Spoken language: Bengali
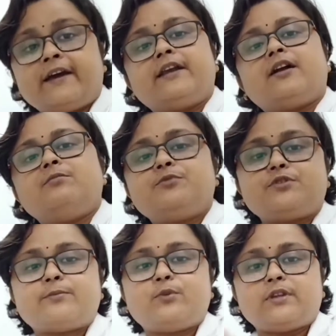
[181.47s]
এখানে
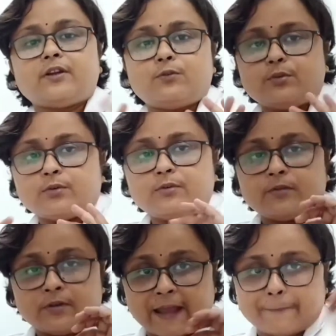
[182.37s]
কম্পিউটার বলতে কোনো
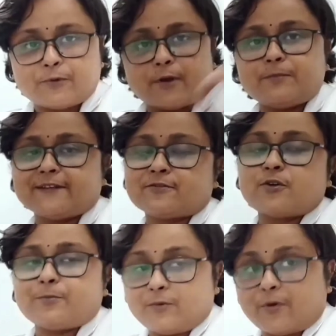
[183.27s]
ল্যাপটপ
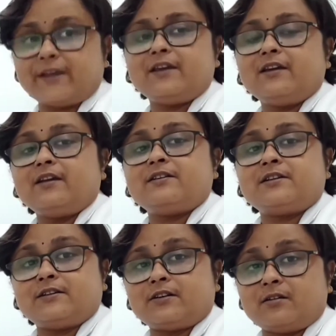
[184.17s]
ডেস্কটপ নয়
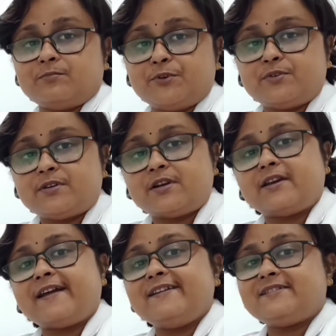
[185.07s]

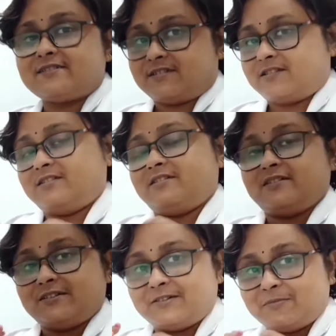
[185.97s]
কম্পিউটারাইজড
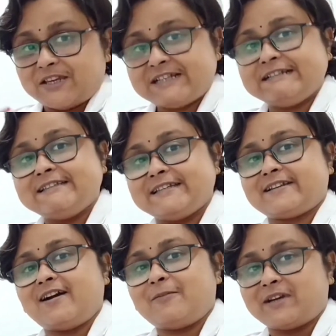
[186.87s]
মেশিন
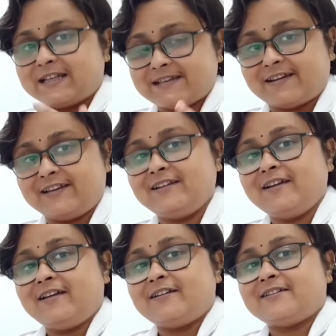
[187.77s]
যেটা আপনারা জানেন
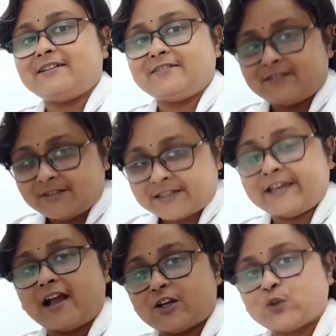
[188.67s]

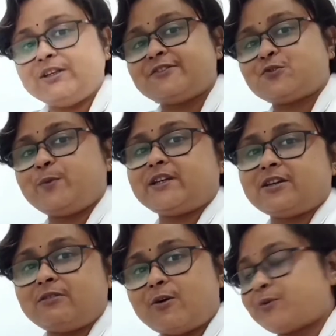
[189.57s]
সেই আসল
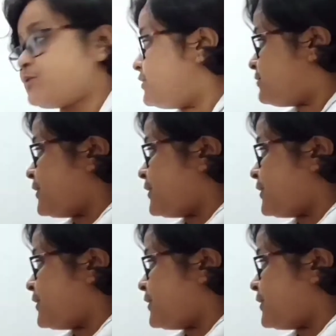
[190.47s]
ইনস্ট্রুমেন্টটা হলো অটো